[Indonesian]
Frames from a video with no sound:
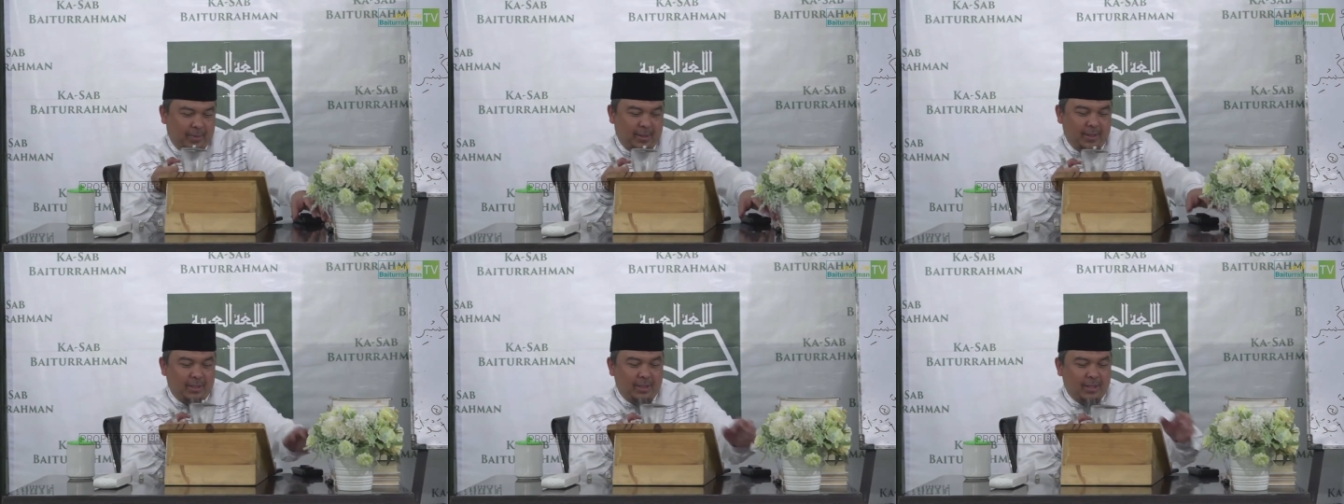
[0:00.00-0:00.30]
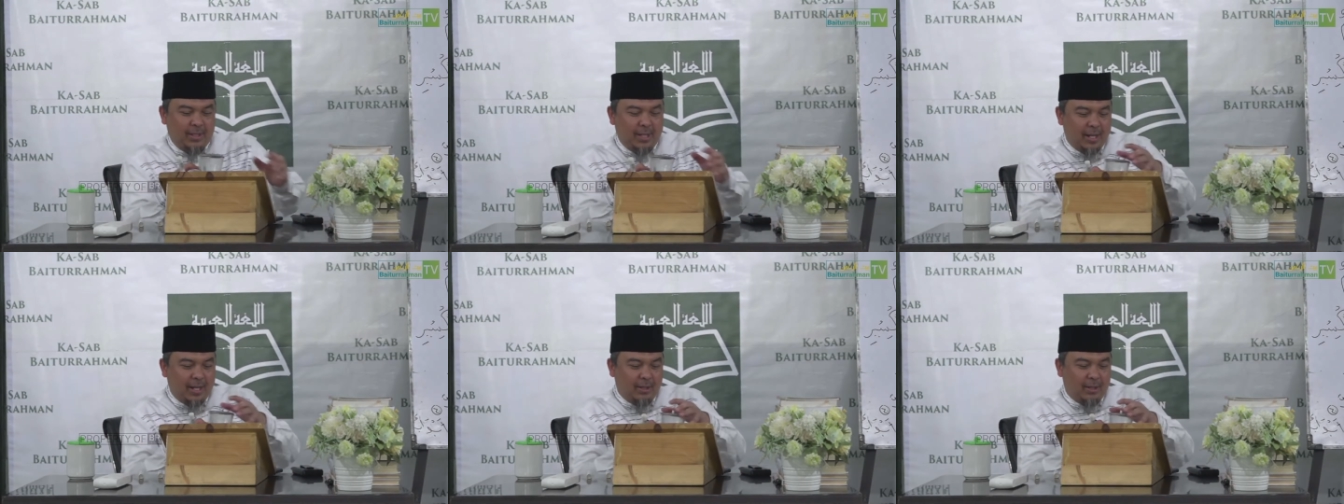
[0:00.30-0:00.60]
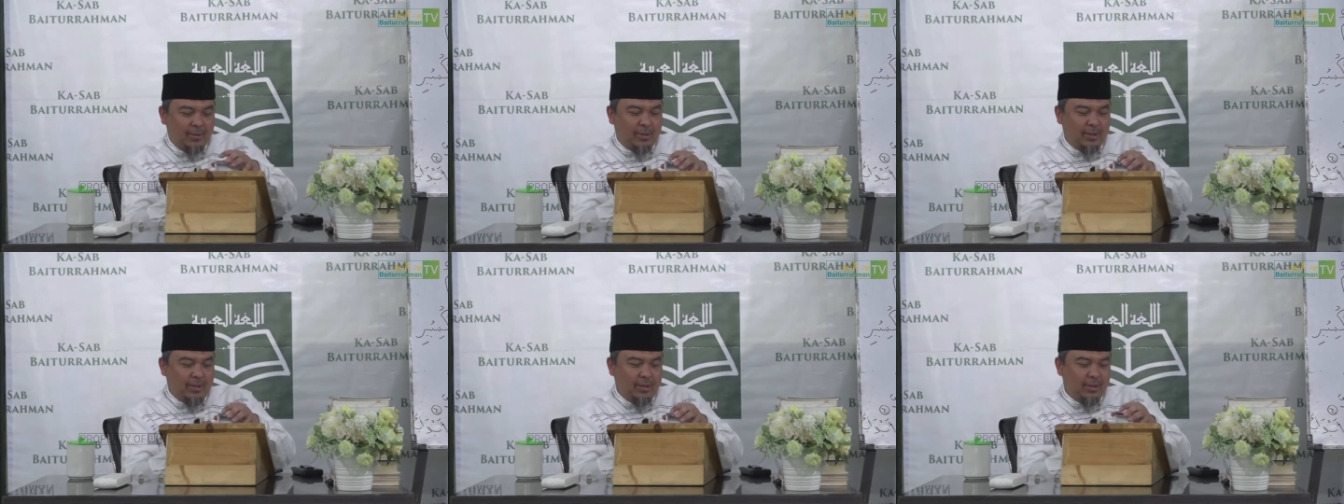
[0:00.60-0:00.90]

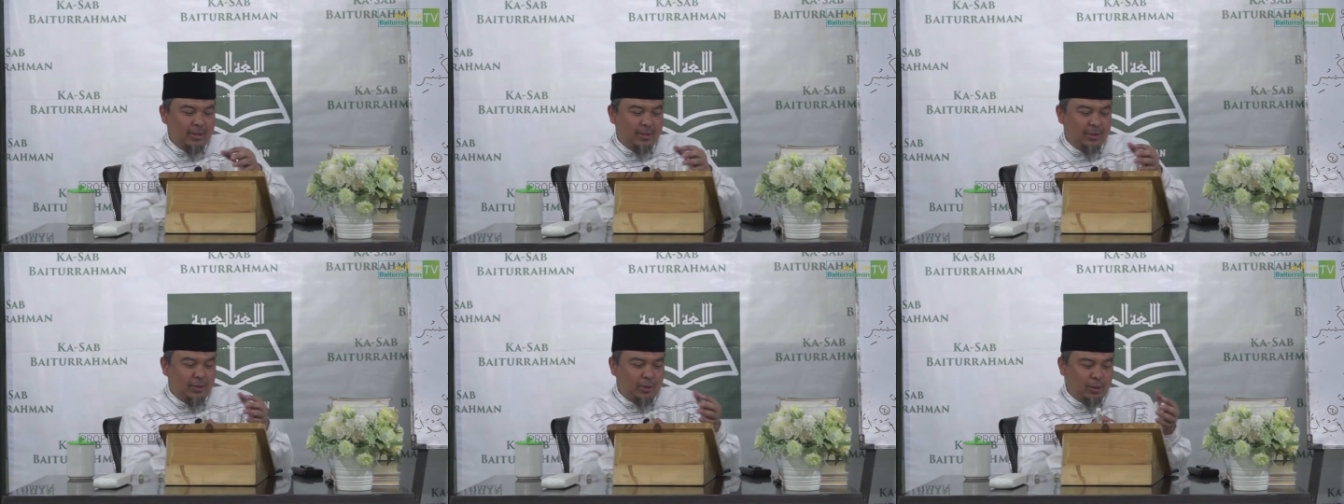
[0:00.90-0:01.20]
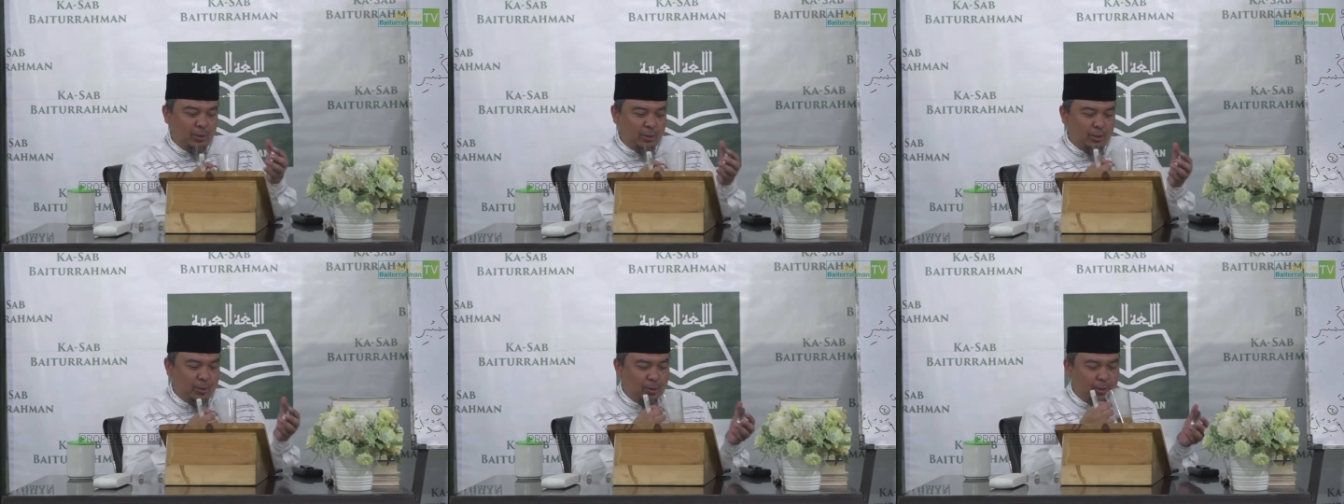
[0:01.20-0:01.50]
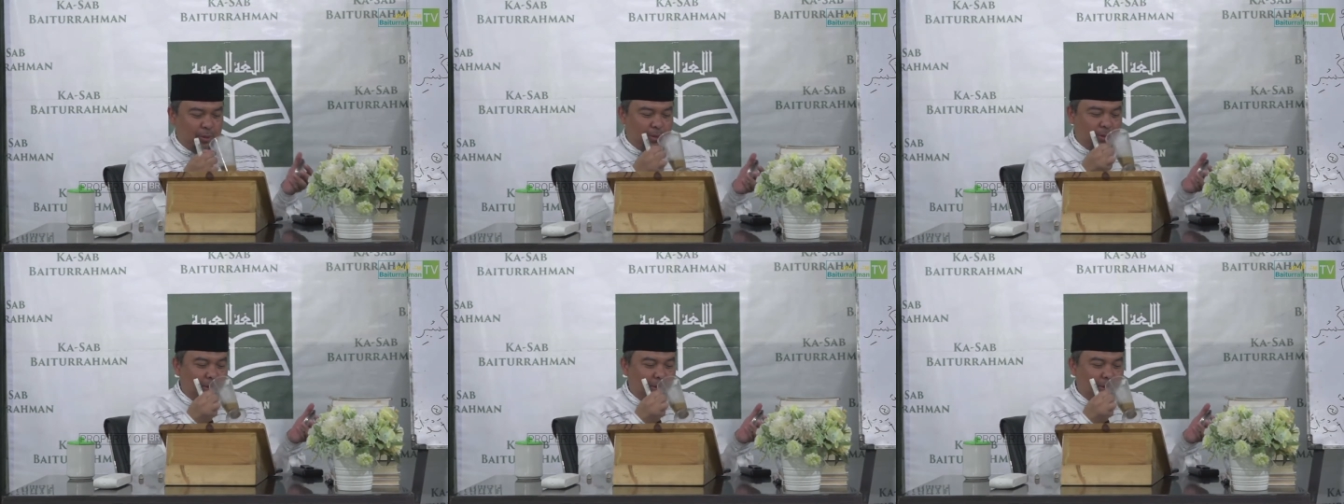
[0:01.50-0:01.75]
Jidarun, judurun.